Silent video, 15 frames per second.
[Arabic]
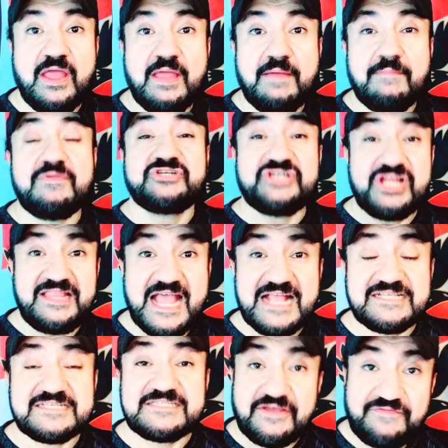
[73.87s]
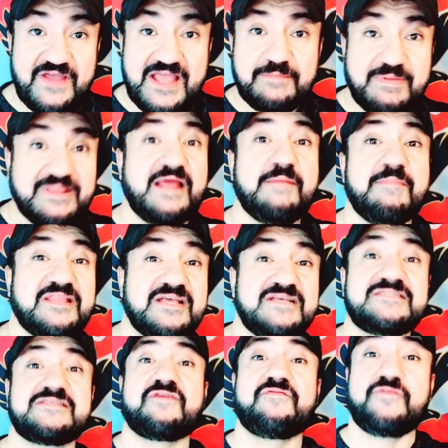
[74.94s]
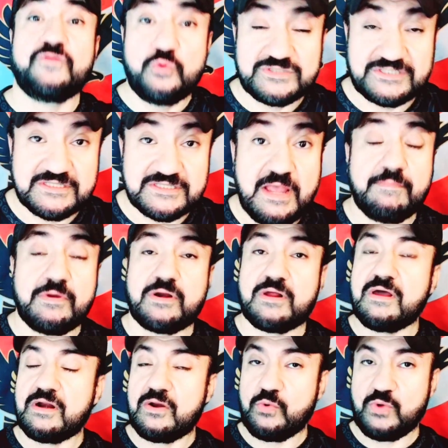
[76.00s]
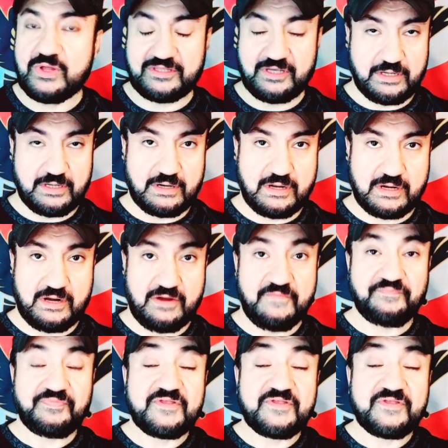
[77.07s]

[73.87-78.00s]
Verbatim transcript: مش انت هتستفاد بدل ما تخسر فلوس مرارا وتكرارا